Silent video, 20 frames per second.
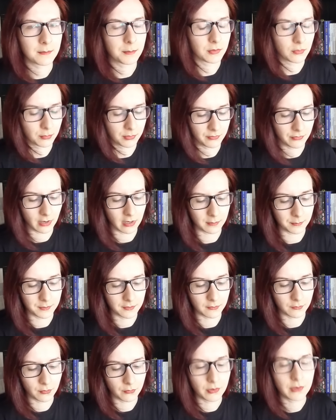Ich bin über die Frage ein
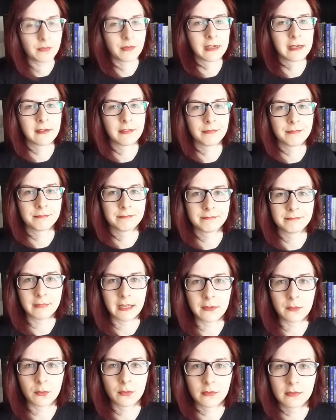bisschen verwirrt, weil
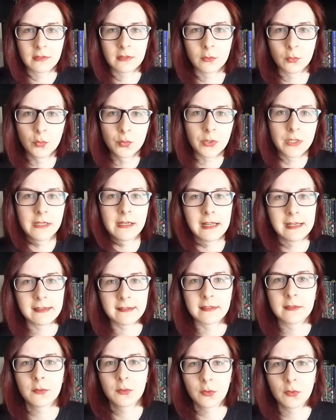also ein guter Inhalt
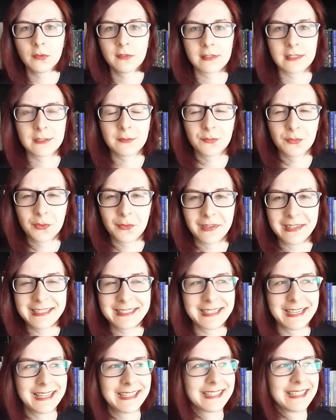ist natürlich auch ein Zeichen für
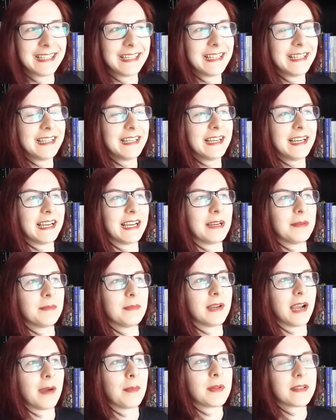Qualität,
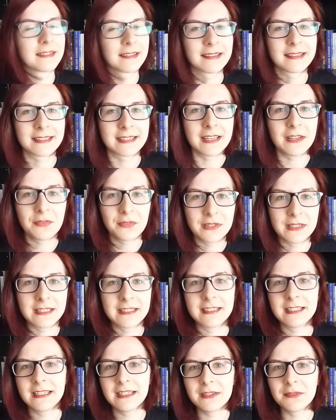ähm, aber es ist
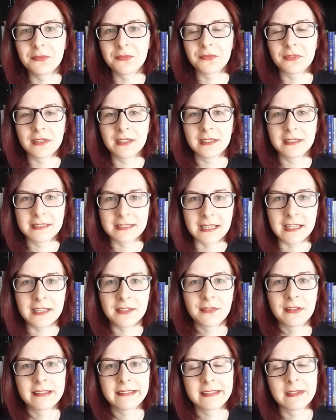definitiv äh,
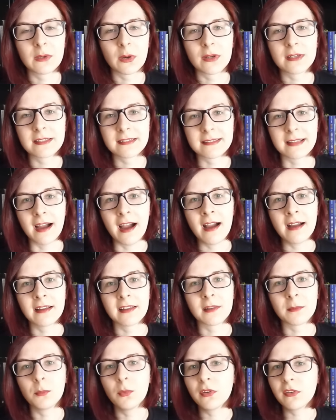das, was die Leute sagen.
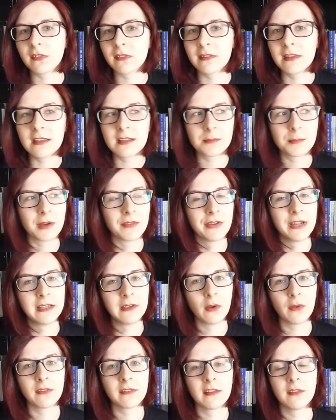Es muss nicht
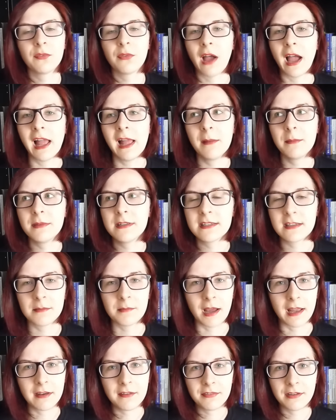perfekt aussehen, vor allem nicht am
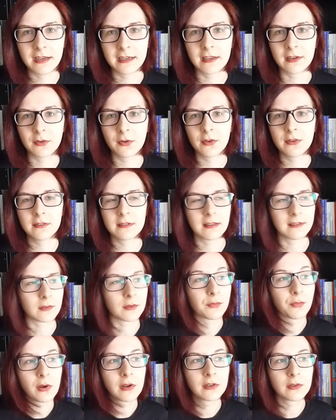Anfang. Ihr könnt, also
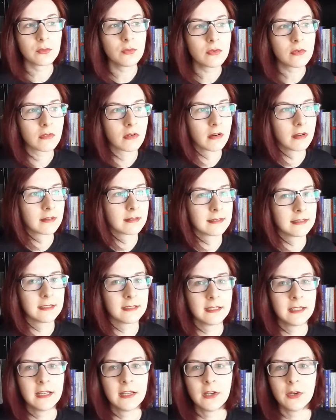ich folge genug Leuten,
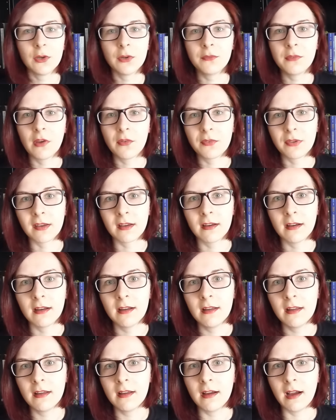die irgendwie auf ihrer
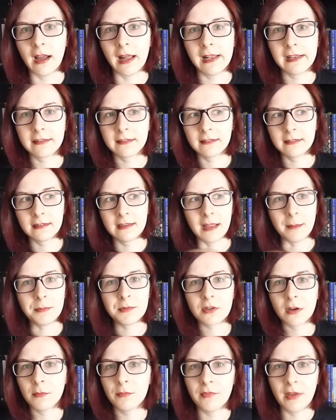alten
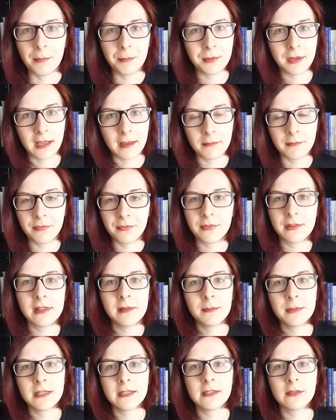Laptop-Webcam
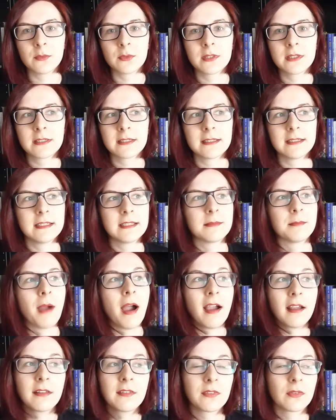filmen und ich
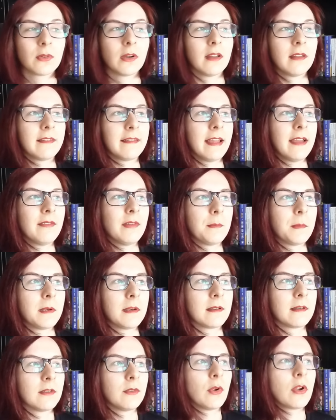mag es sogar sehr, wenn
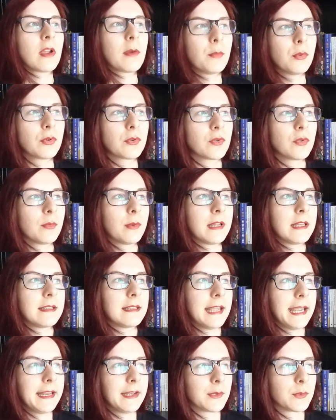man neue Booktuber
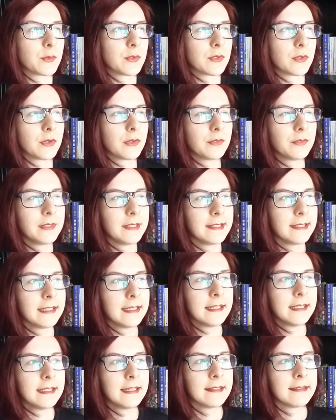entdeckt und irgendwie
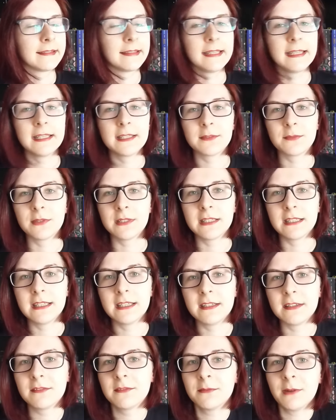sieht, wie
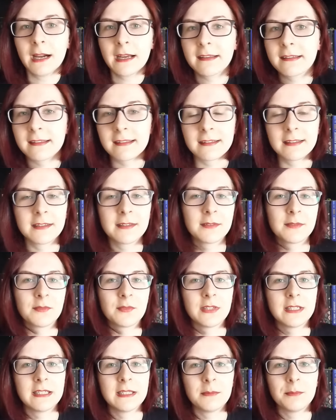die wachsen,
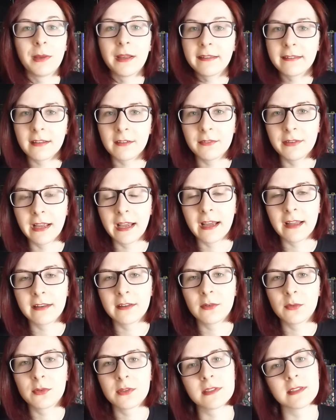wie die besser
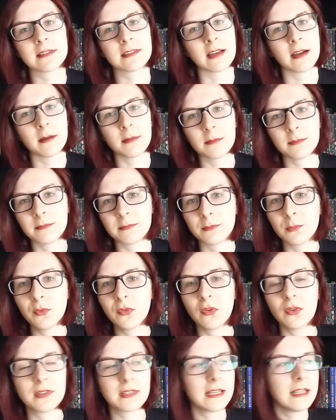werden und da
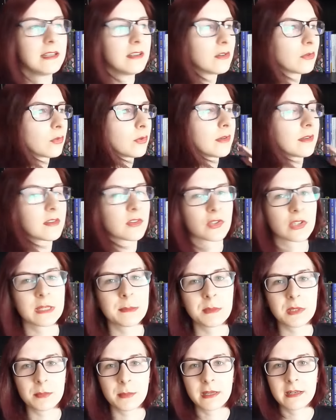muss auch der Hintergrund nicht
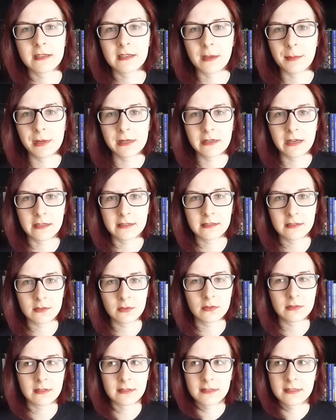stimmen. Ich meine, ich habe halt gerade das
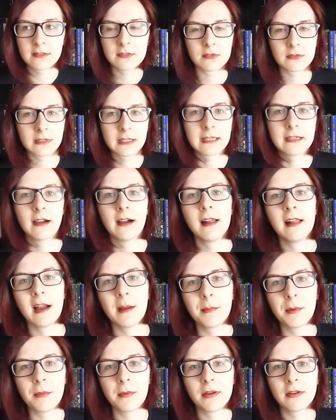Glück, dass ich hier so ein Regal
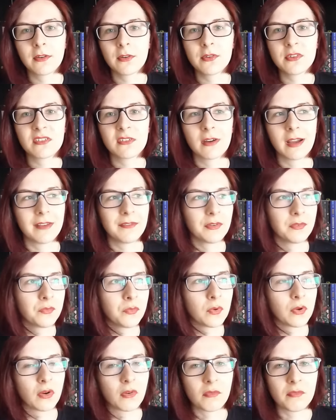habe, aber ihr könnt auch einfach
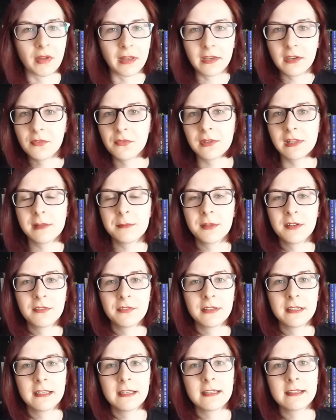vor eurer Wand filmen,
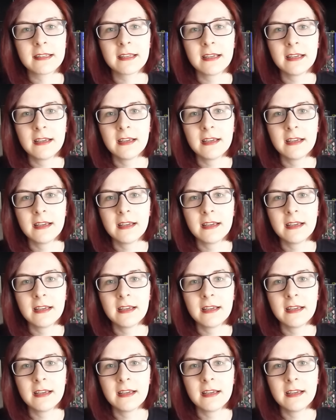finde ich.